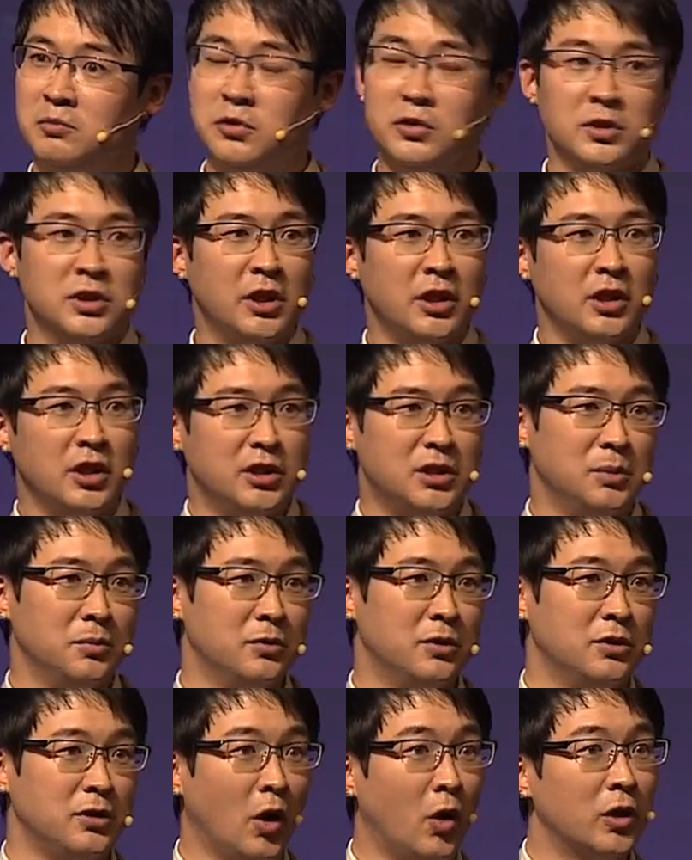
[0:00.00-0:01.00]
이 자리에 계신
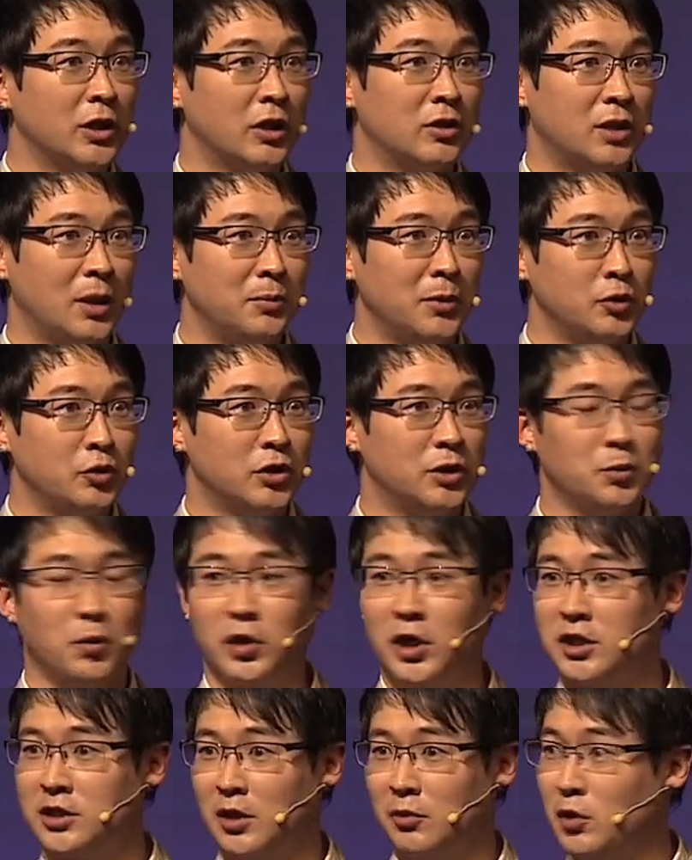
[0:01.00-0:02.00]
분들 영어 단어
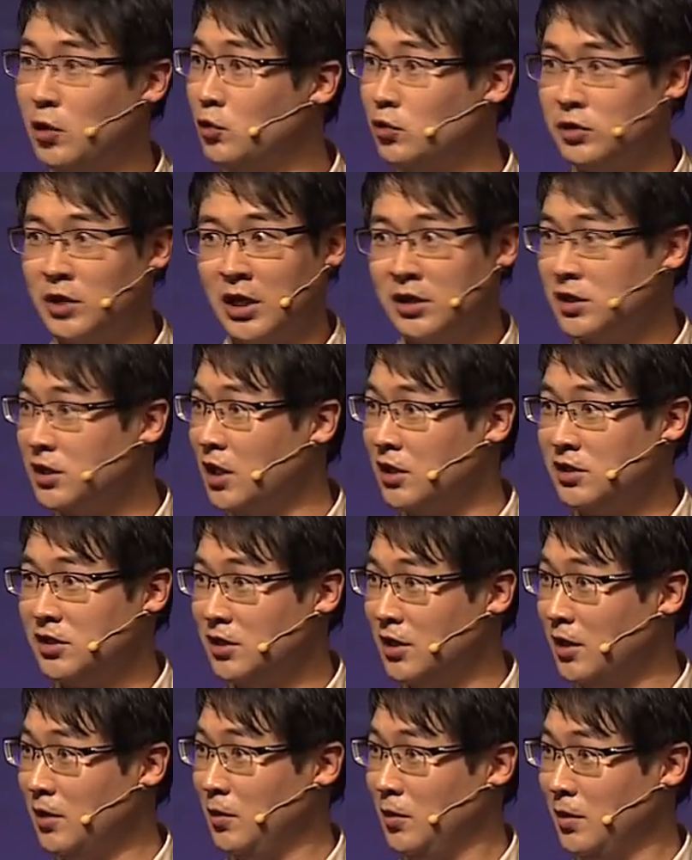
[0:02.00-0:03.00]
365개 이상 외우고 다니지
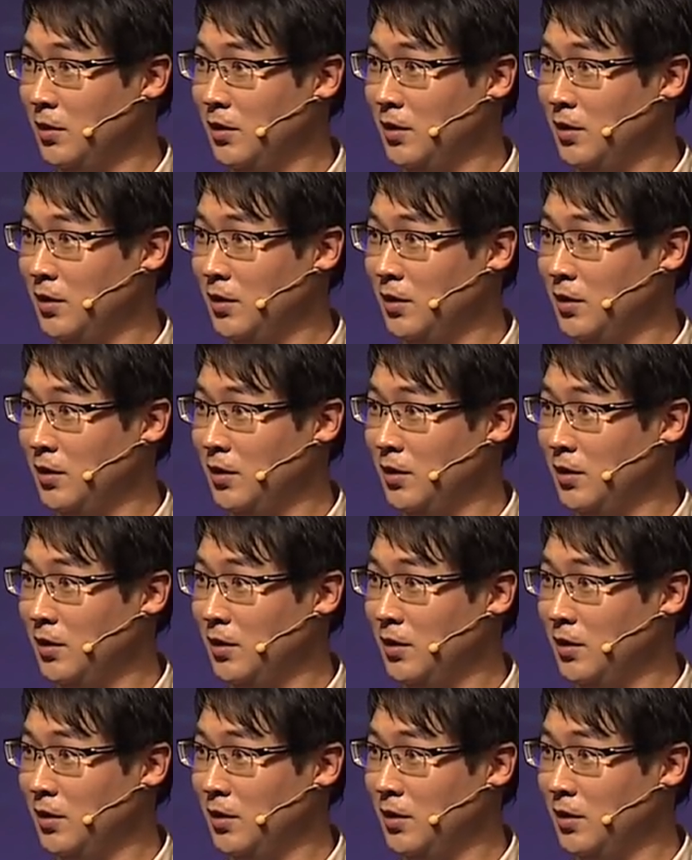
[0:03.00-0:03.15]
않으시나요?